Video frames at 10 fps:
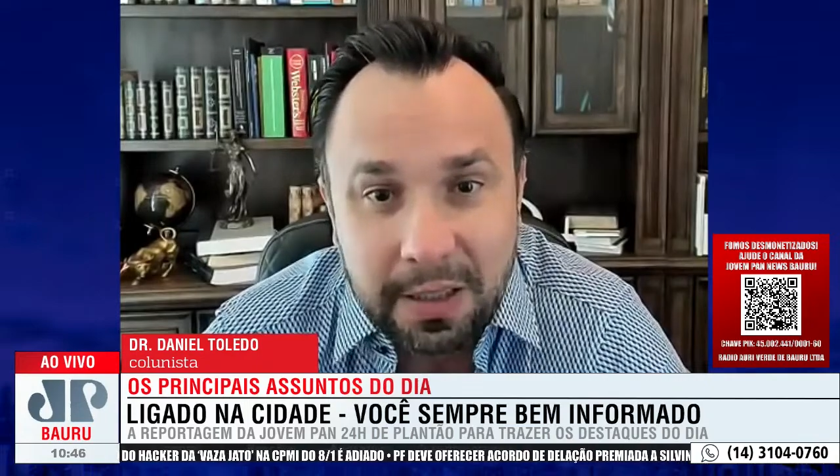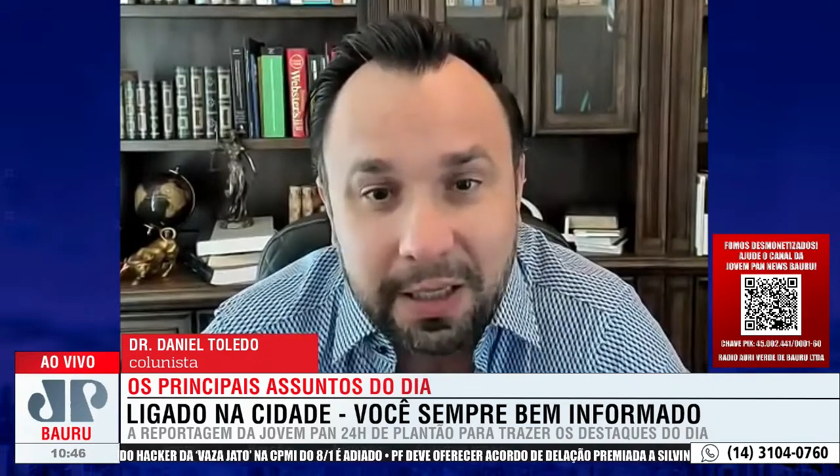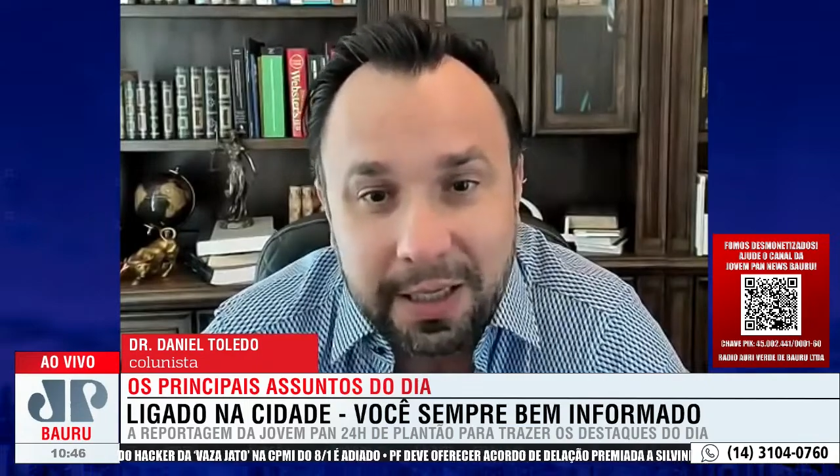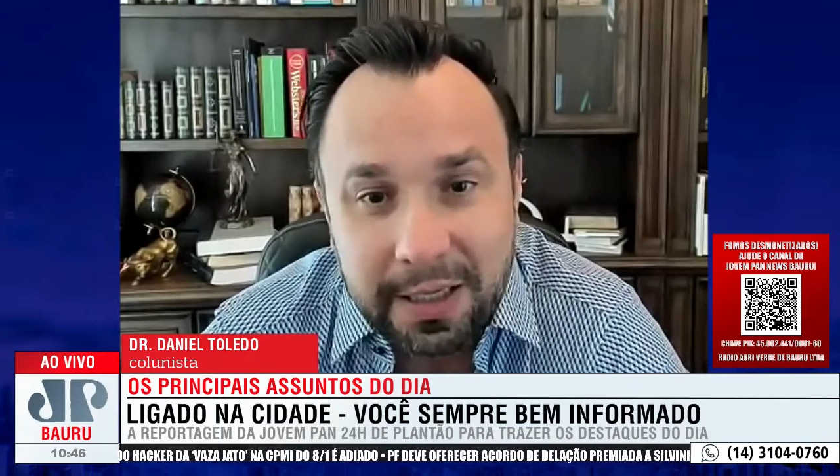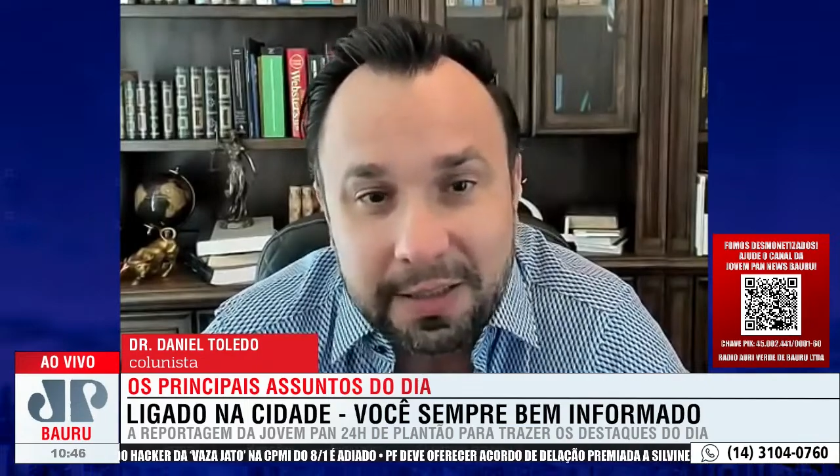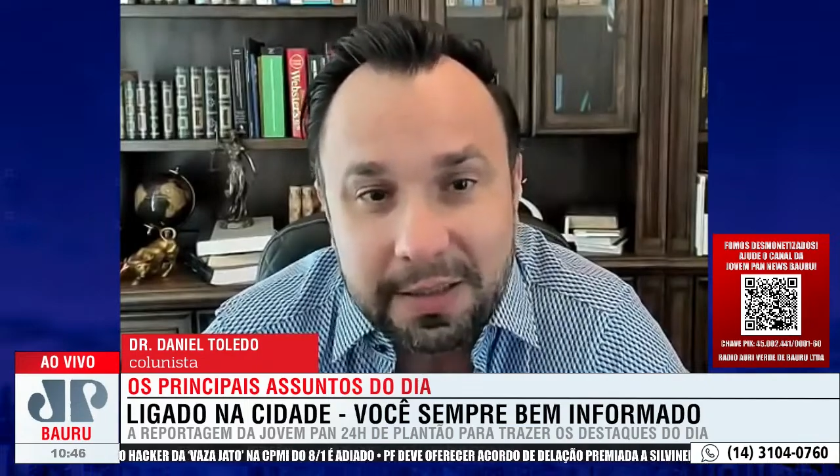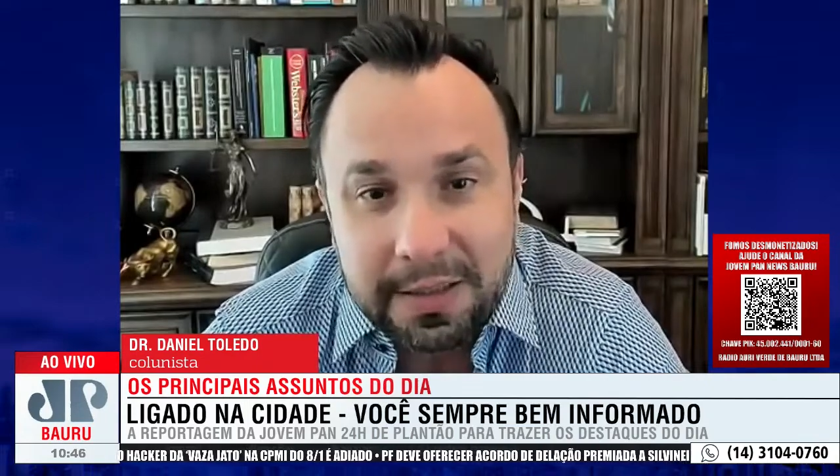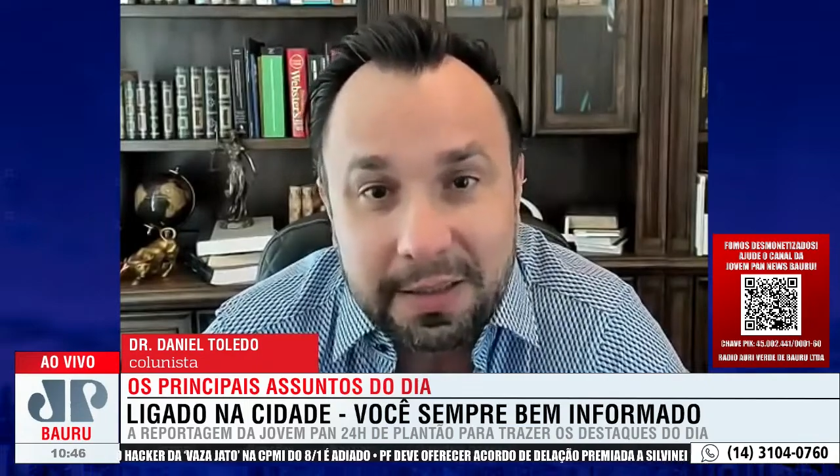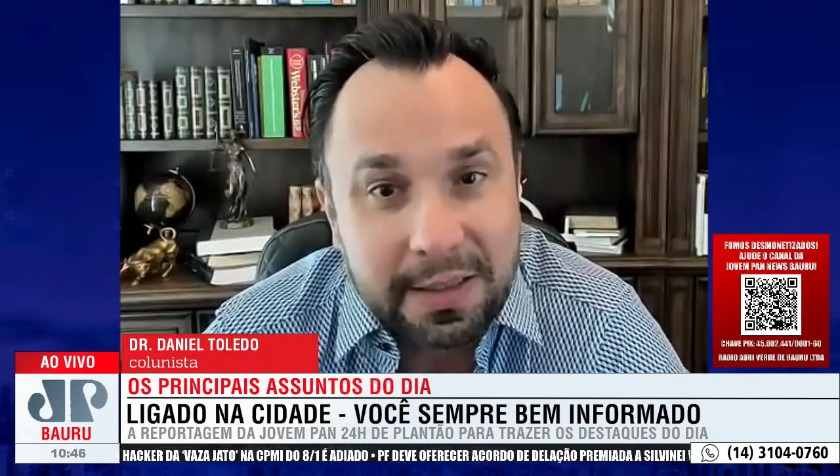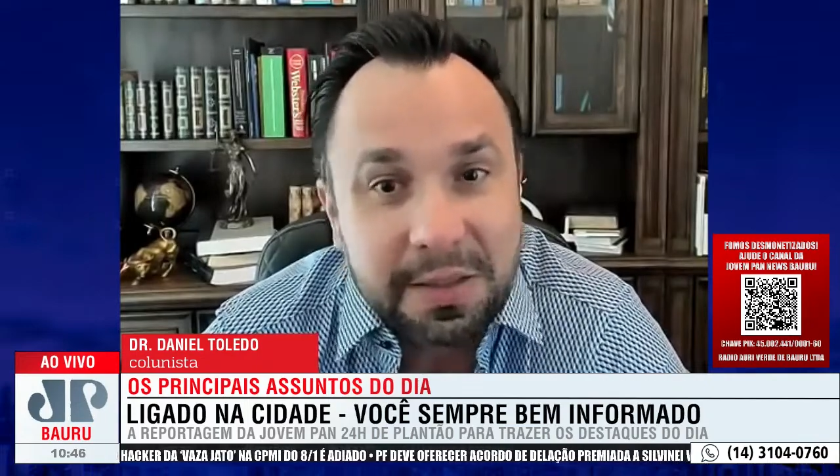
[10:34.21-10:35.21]
E
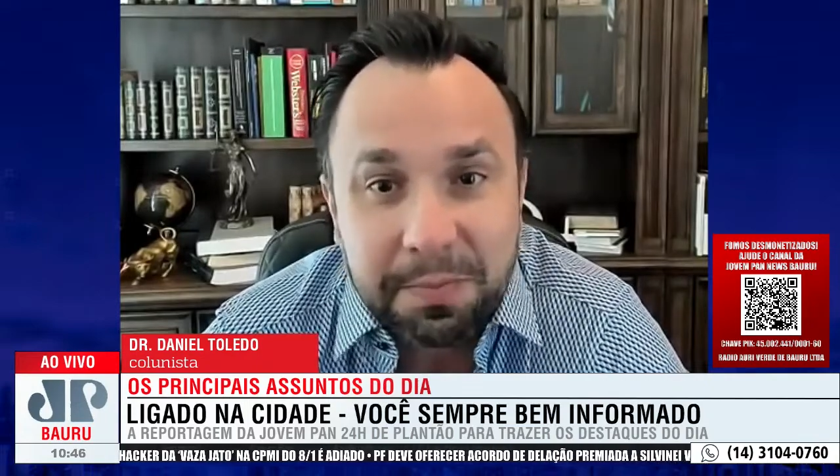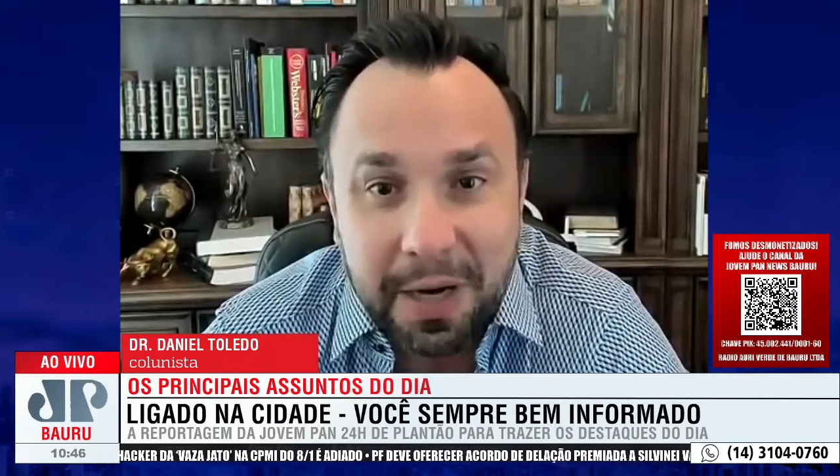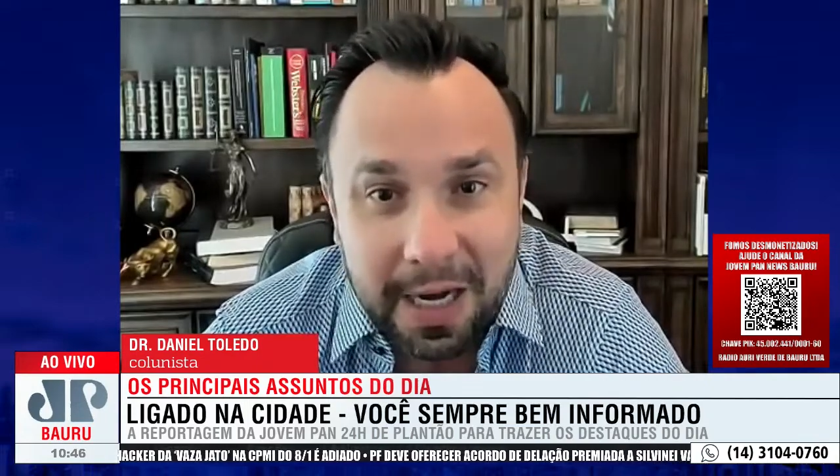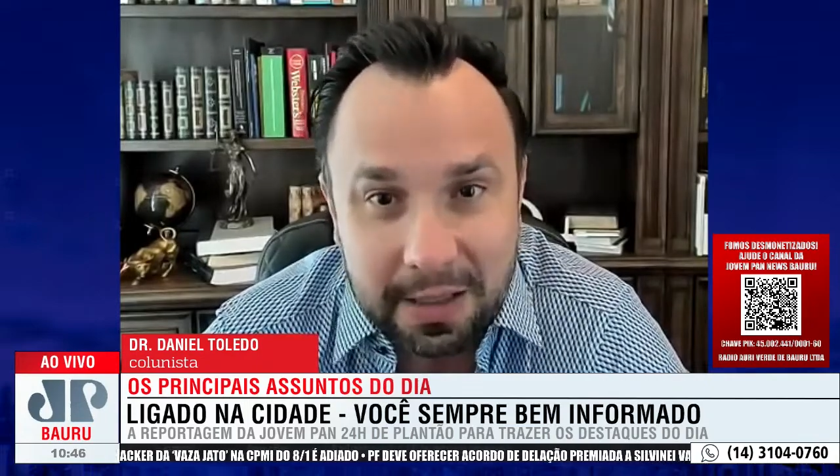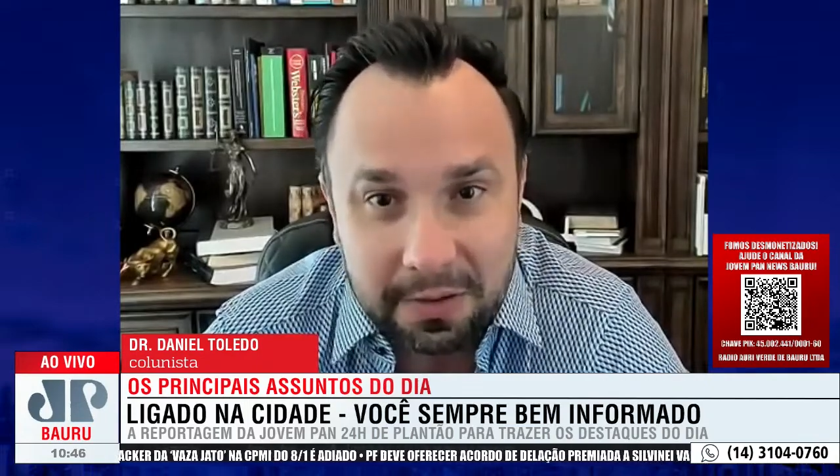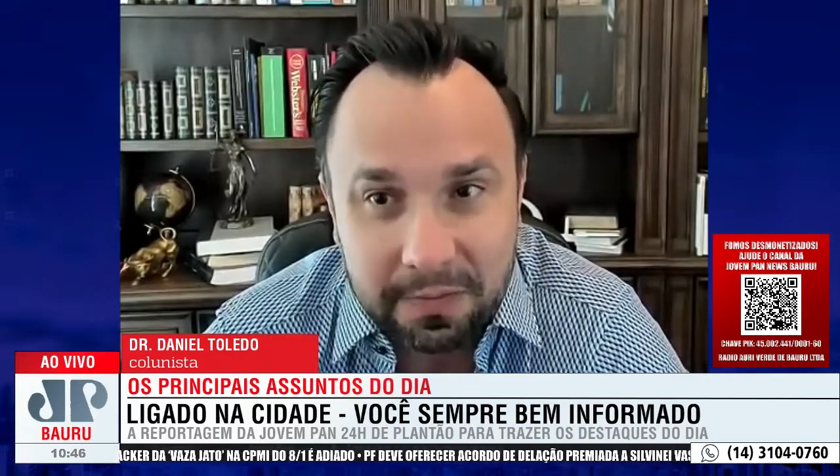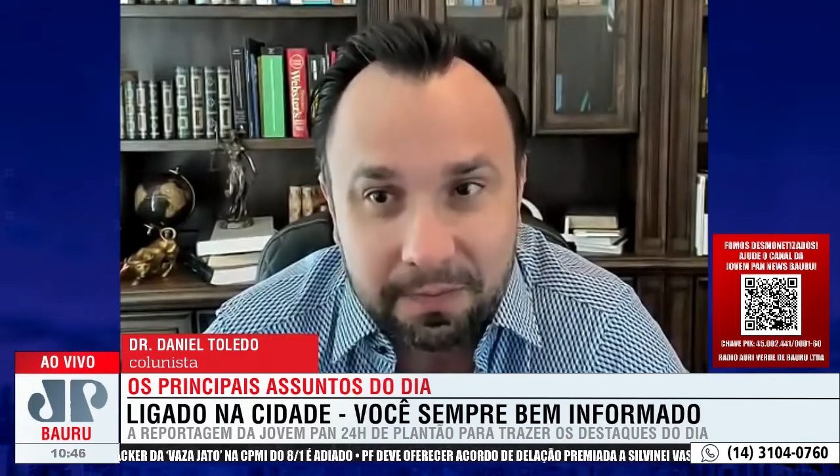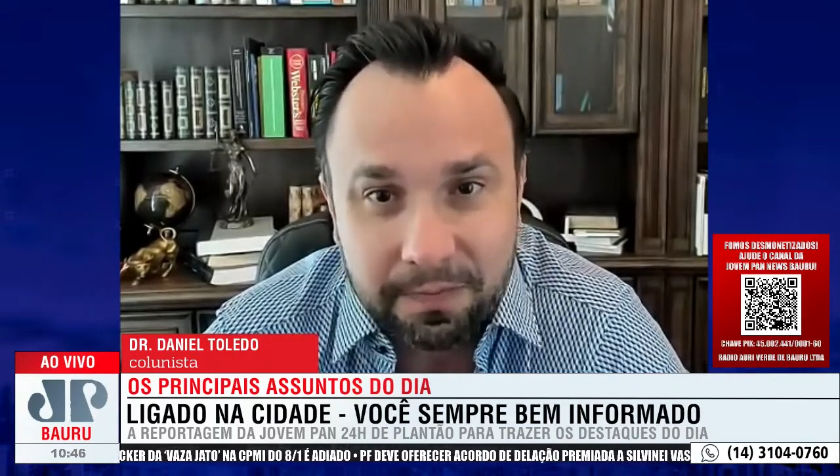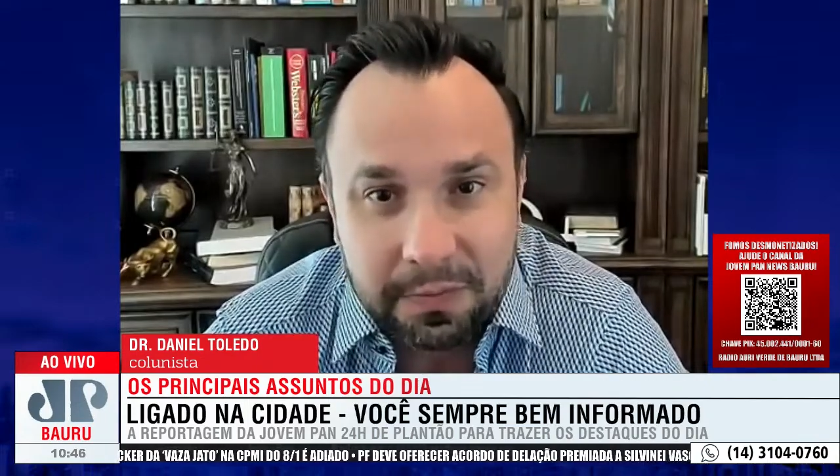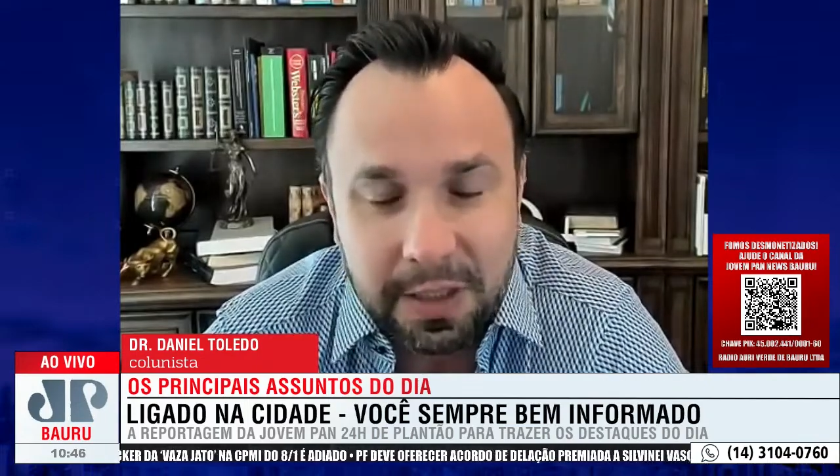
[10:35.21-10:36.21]
eles se espalham.